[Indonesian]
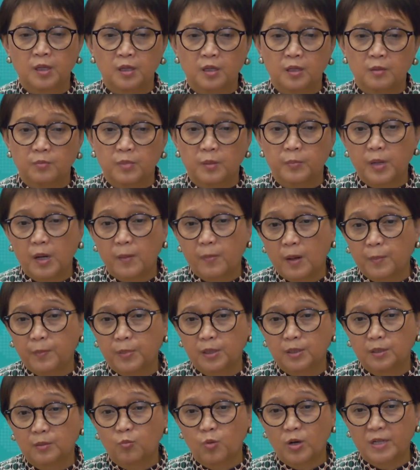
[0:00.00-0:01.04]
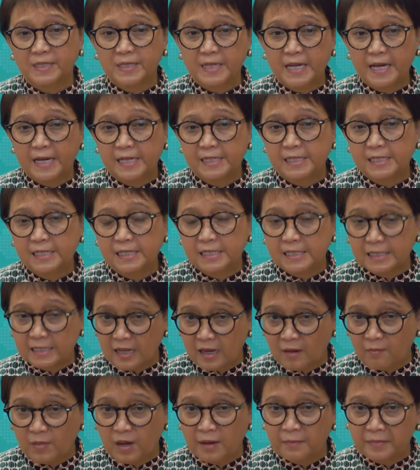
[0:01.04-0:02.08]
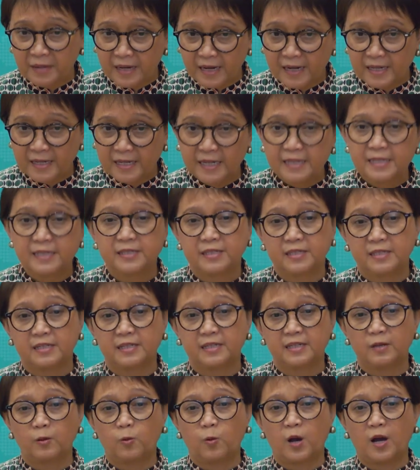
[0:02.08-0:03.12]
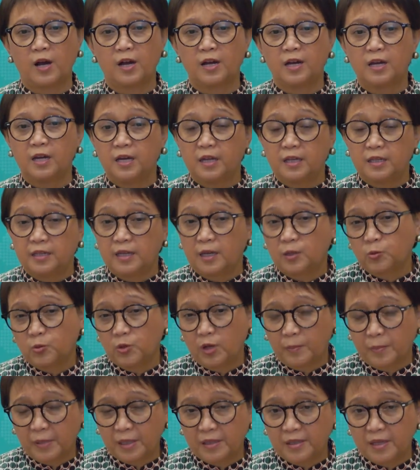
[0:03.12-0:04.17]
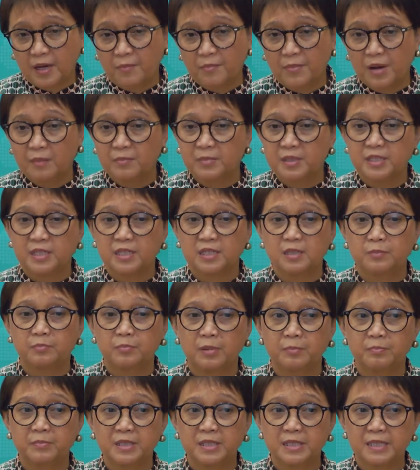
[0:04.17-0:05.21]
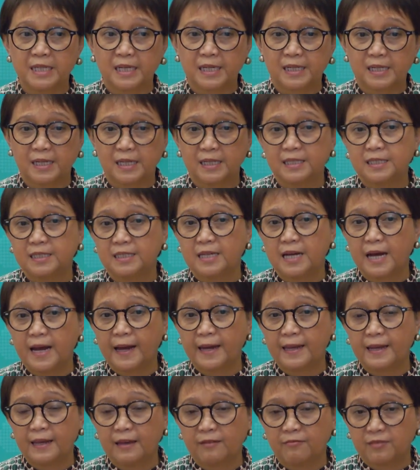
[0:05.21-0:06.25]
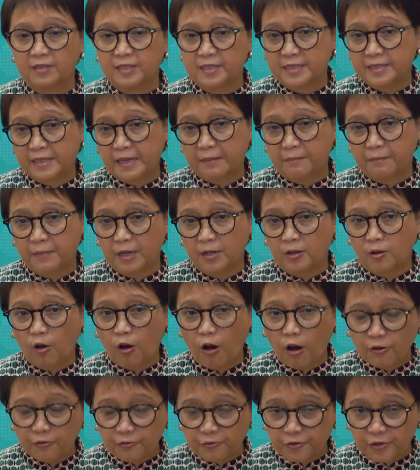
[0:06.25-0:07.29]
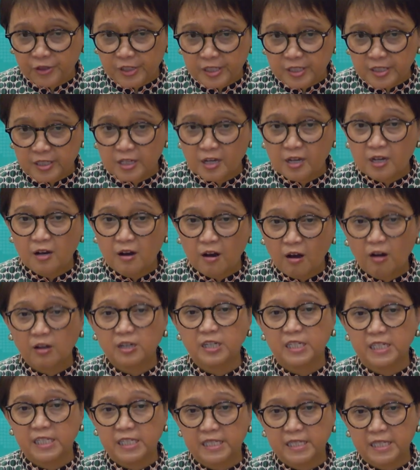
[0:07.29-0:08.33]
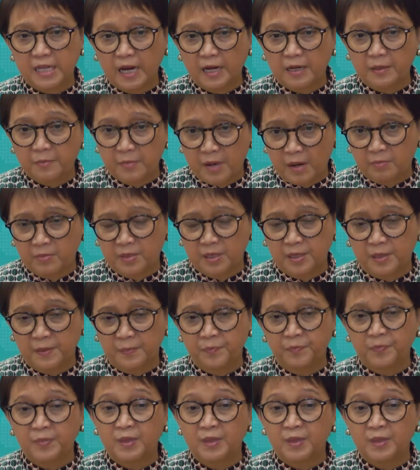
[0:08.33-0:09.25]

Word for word: Beberapa pertemuan saya hadiri selama berada di Jenewa, yaitu yang pertama menjadi pembicara di High Level Segment Conference on Disarmament.